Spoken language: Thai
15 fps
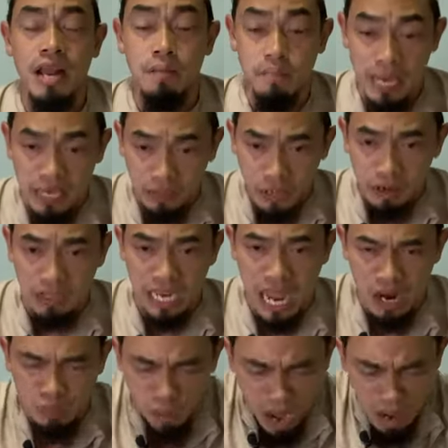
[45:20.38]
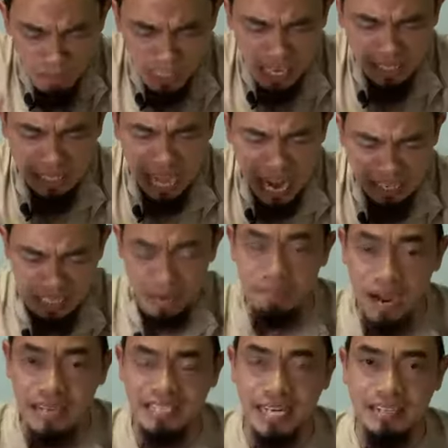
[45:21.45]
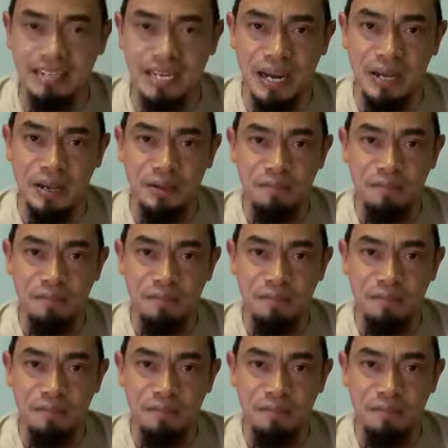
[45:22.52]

นบีต้องการความศรัทธาที่มาจากใจ